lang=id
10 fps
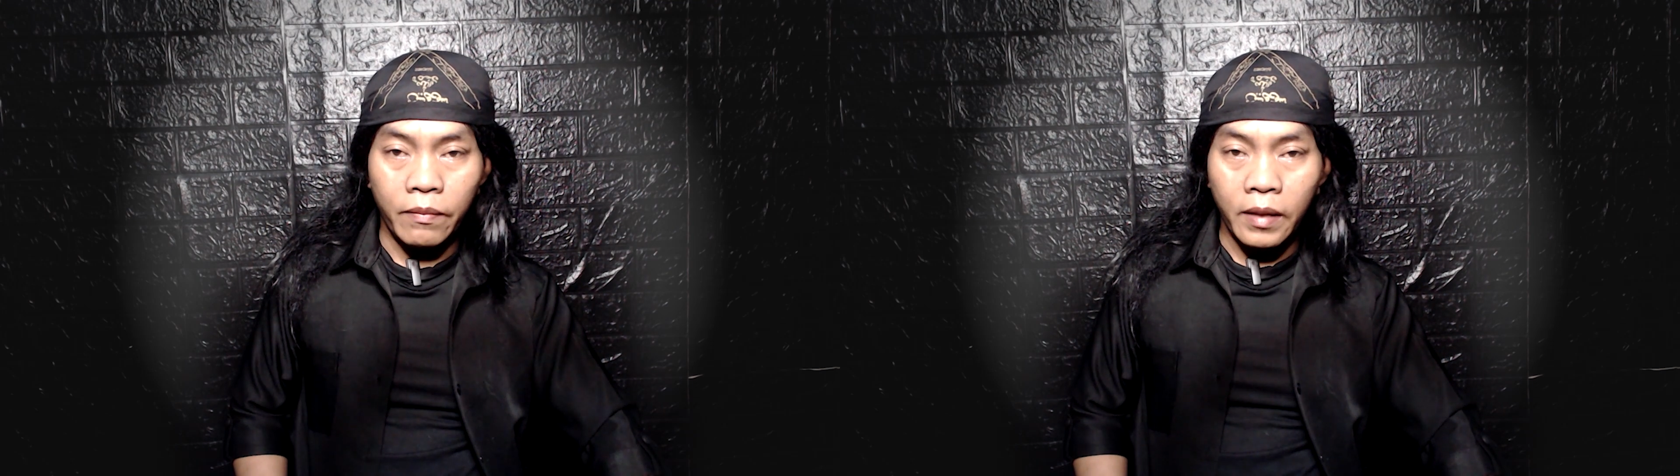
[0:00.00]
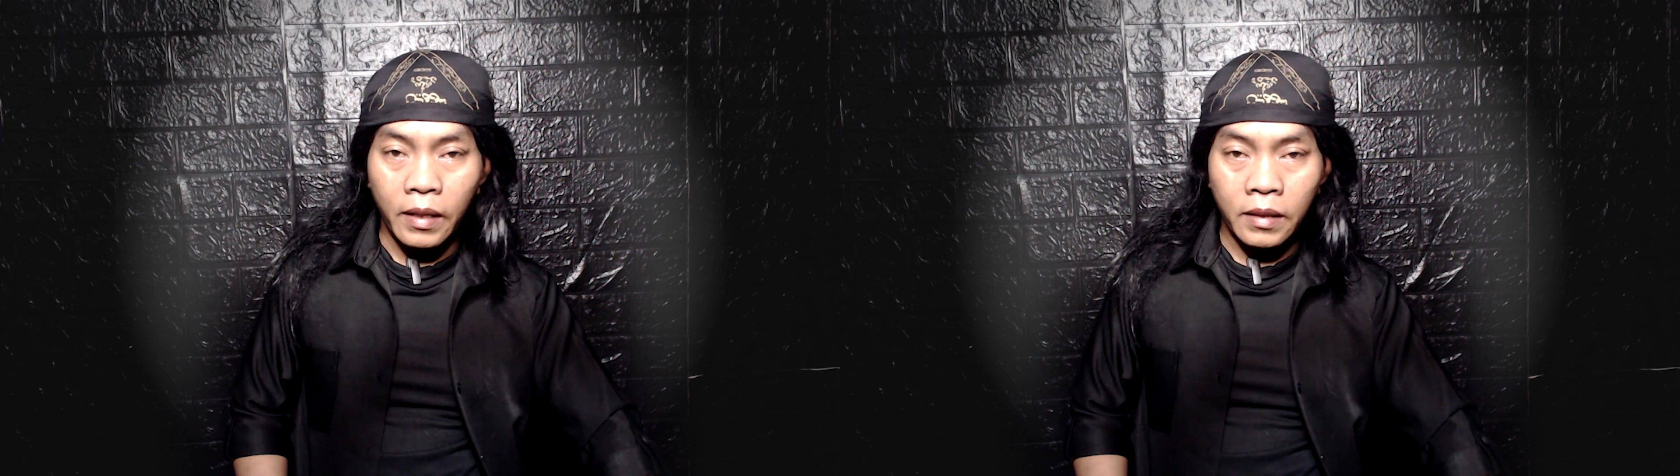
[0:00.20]

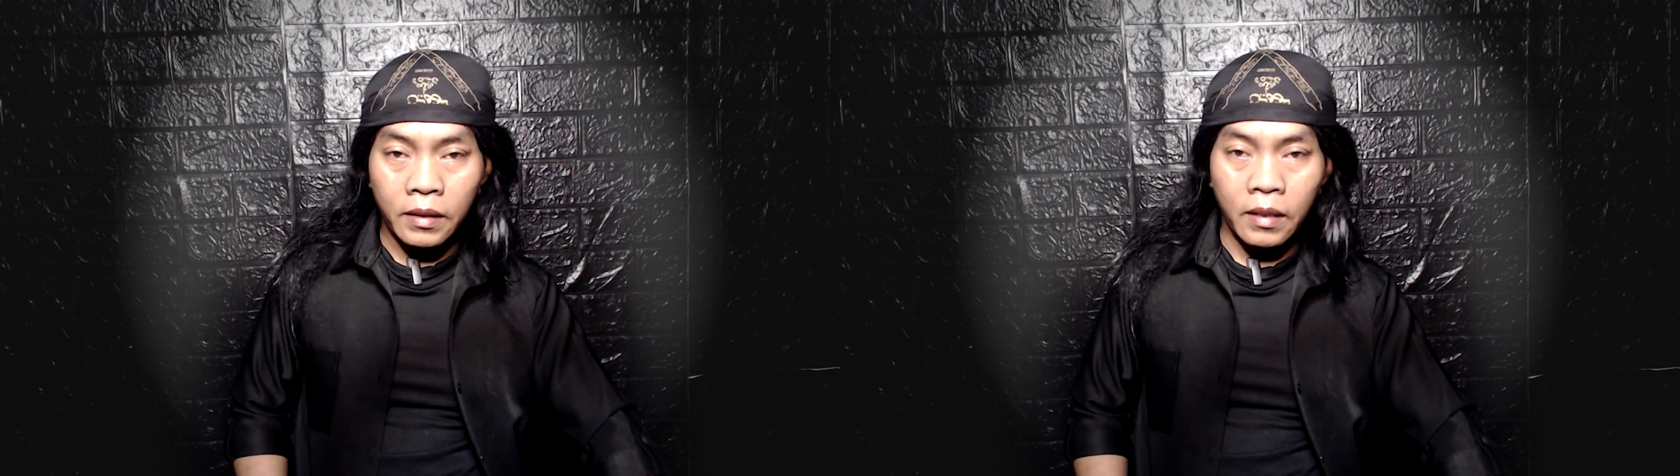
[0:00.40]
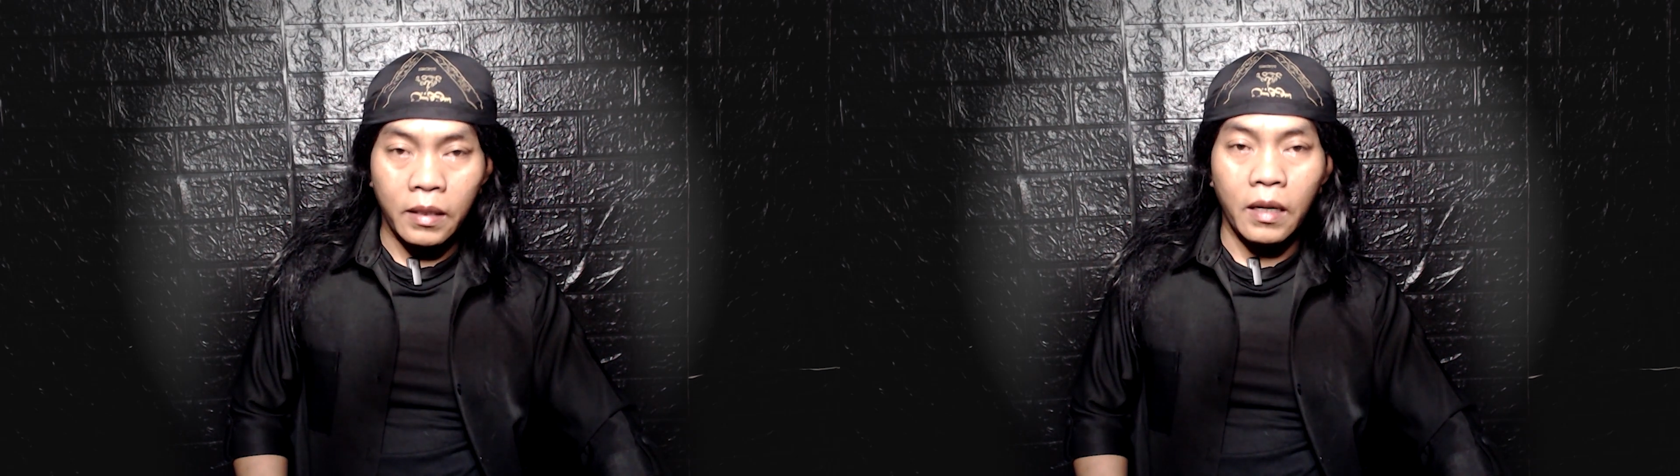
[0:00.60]
merasa
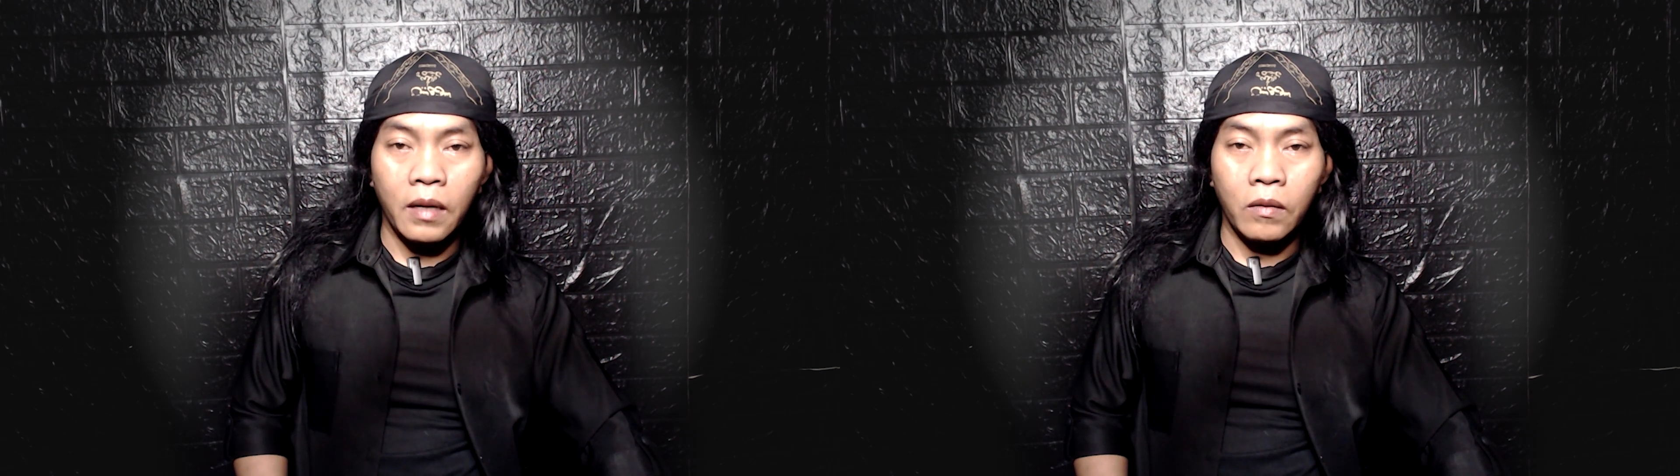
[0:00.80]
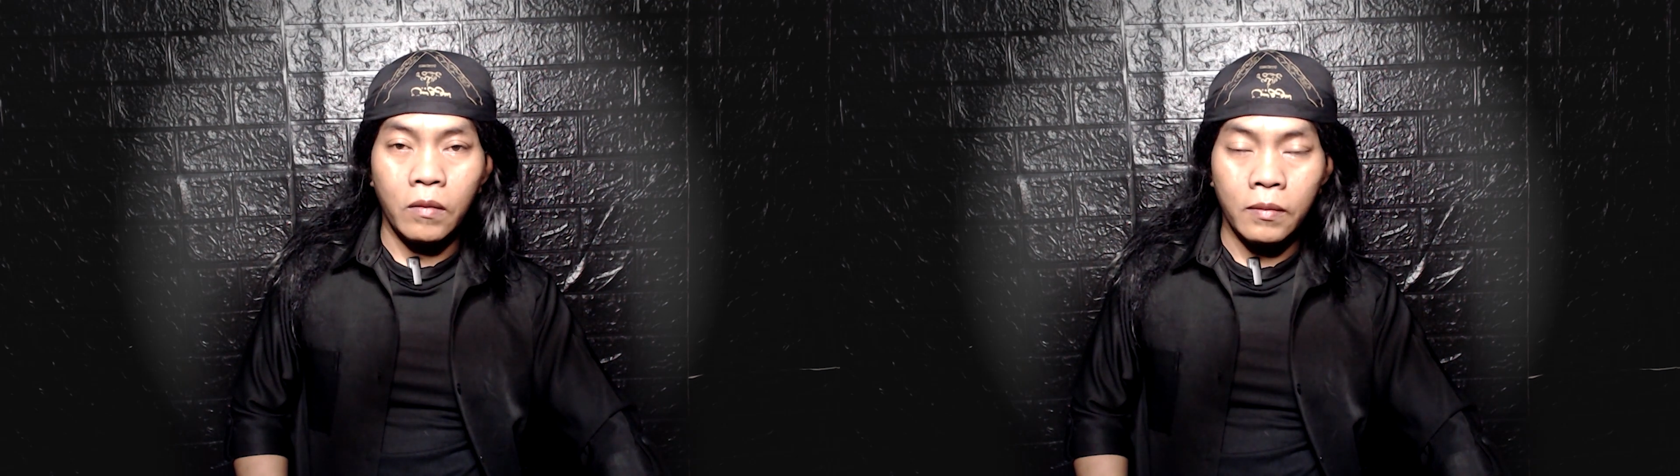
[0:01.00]

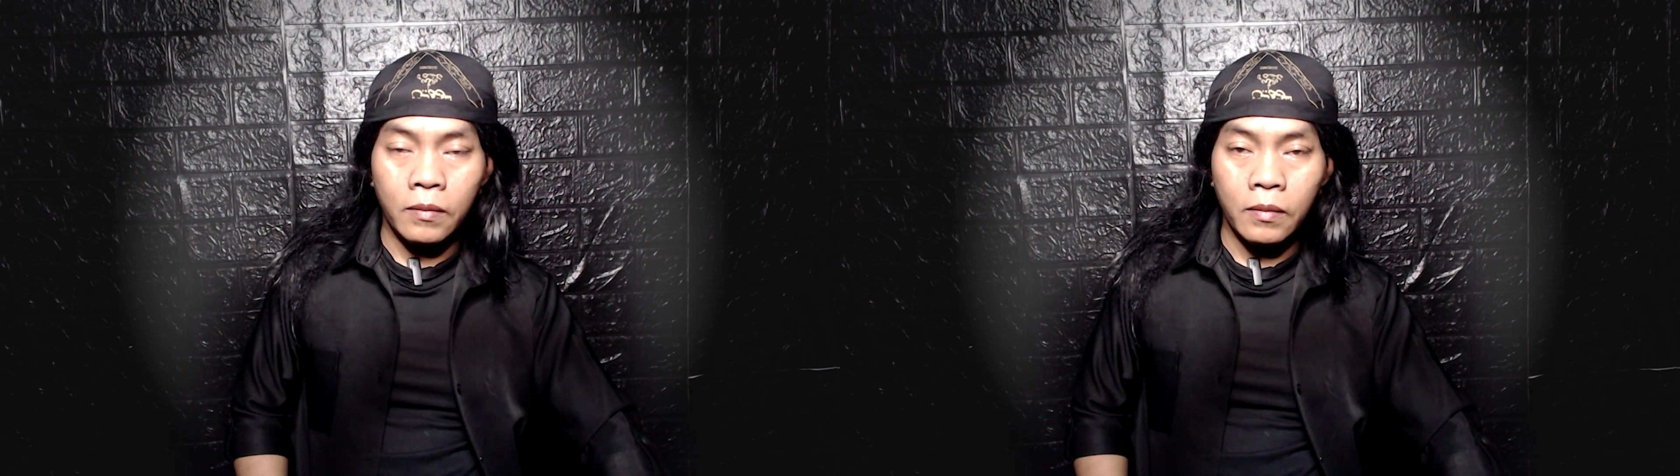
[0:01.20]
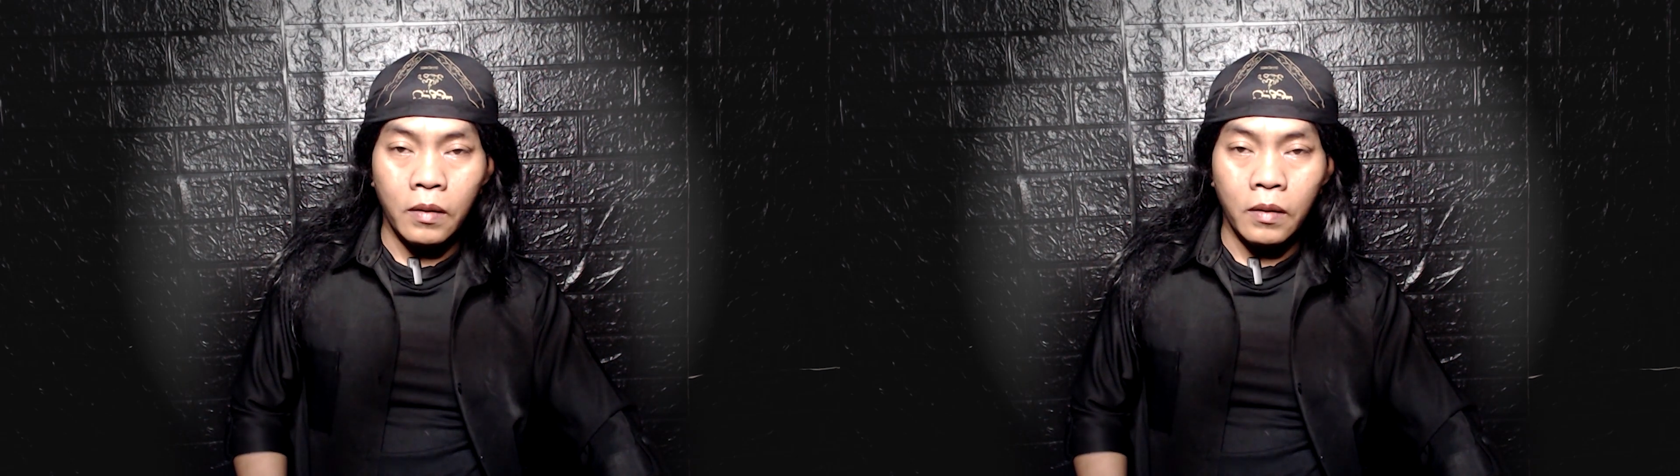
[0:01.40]
terganggu